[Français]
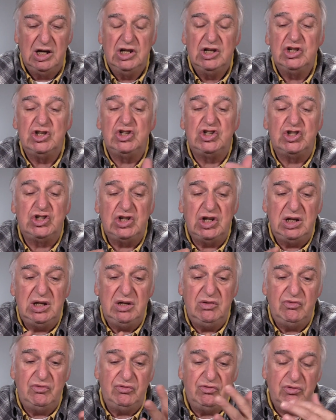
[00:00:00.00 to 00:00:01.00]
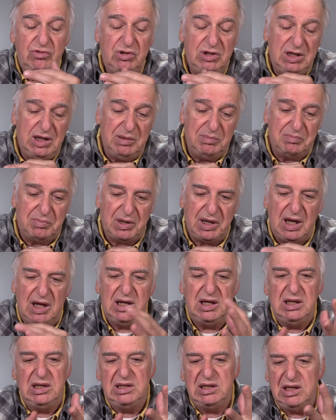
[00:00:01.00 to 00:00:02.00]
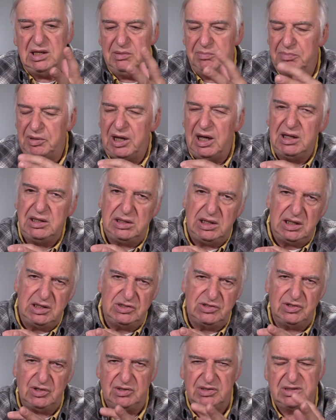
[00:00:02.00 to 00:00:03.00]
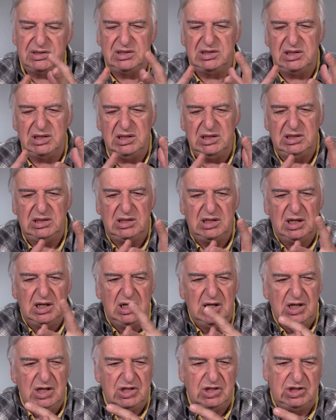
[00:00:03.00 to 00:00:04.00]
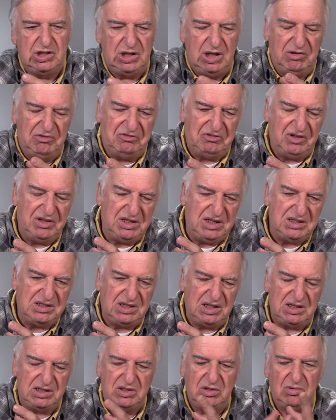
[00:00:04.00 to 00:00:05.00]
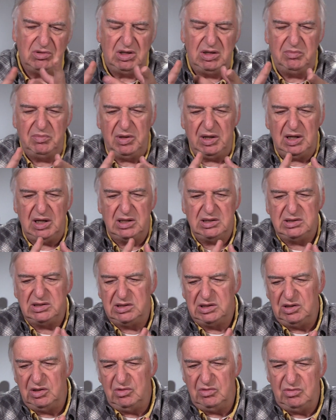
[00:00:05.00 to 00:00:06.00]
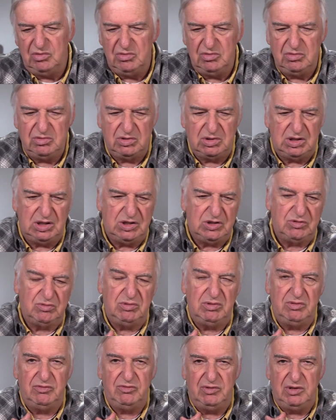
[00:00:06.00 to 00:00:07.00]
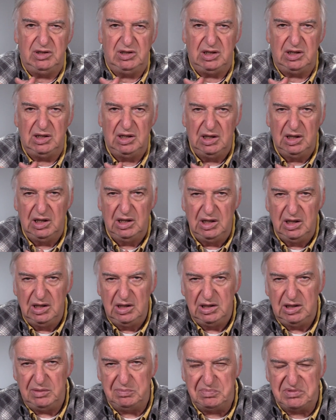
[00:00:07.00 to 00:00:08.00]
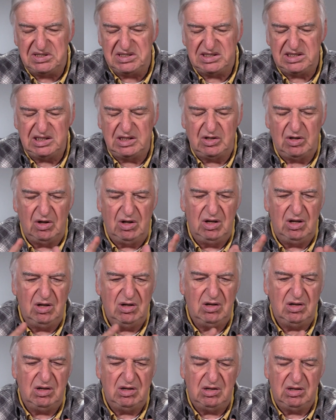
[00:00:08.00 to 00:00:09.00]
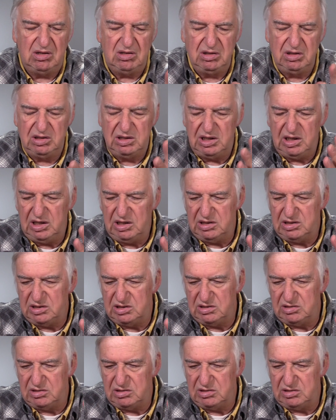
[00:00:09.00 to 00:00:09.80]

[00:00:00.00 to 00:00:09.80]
J'ai vu des prêtres, des prêtres exorcistes, j'ai fait des sessions de libération, j'ai suivi des, des psychologues, des,